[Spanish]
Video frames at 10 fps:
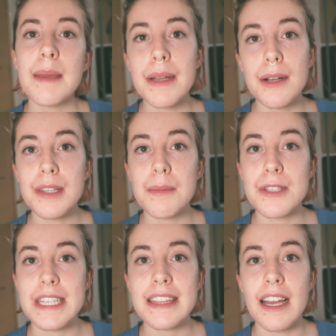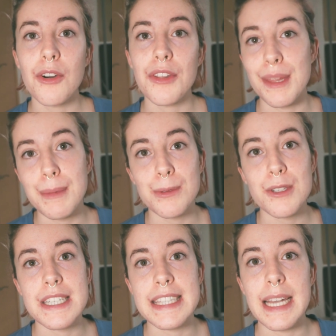Y para el último set hago 10
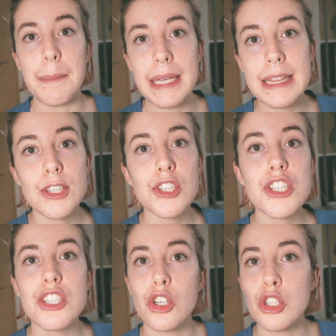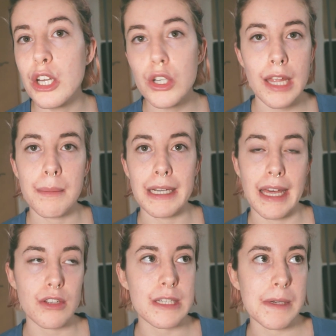minutos de estiramientos, no lo tengo nada
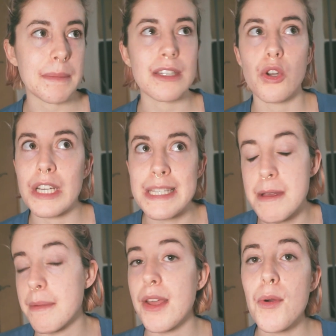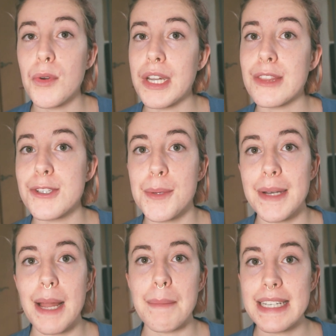planeado, simplemente lo que se me vaya ocurriendo
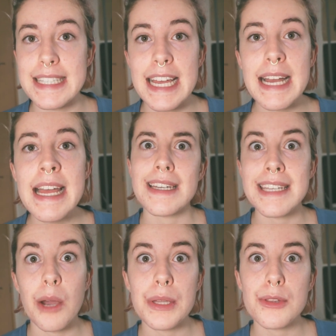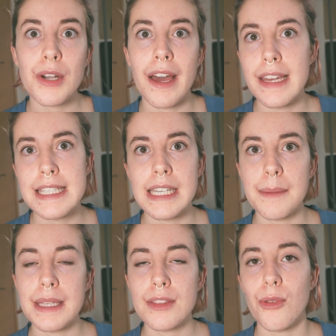sobre la marcha. Y así aguanto cada
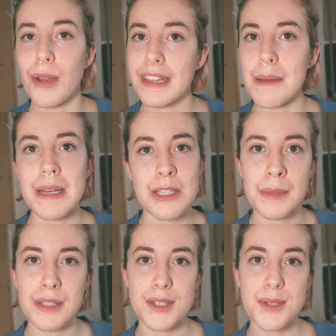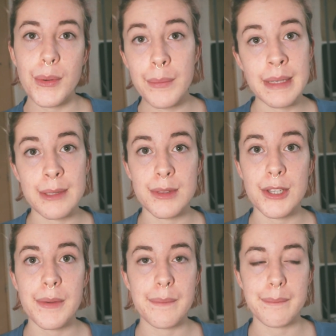estiramiento durante más o menos un
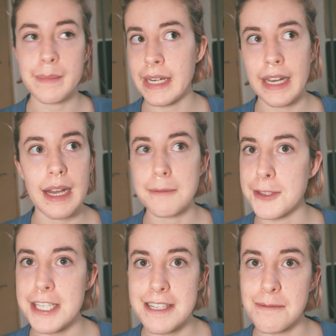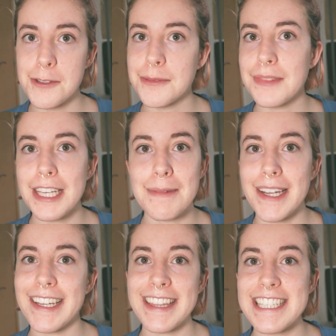minuto, me relaja muchísimo y me
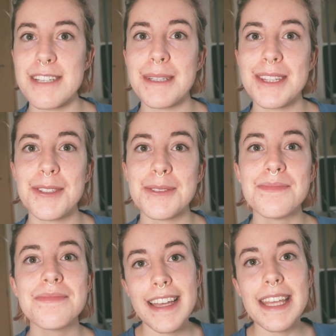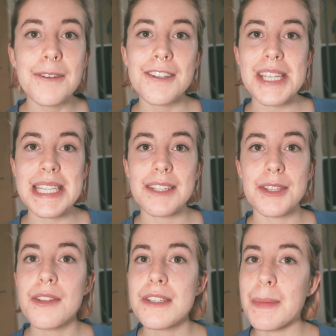encanta este método. Y bueno, eso ha sido
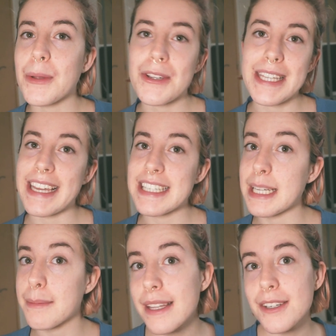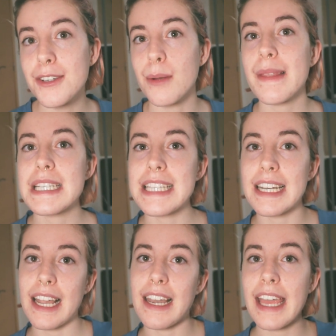todo, espero que os haya servido, no olvidéis
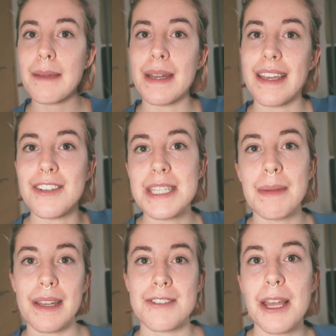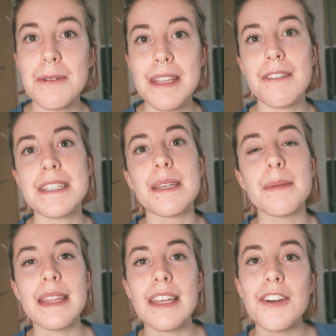darle a like para que yo sepa que os ha gustado este
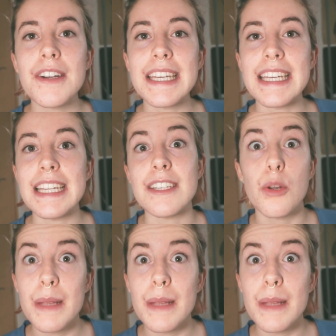vídeo y no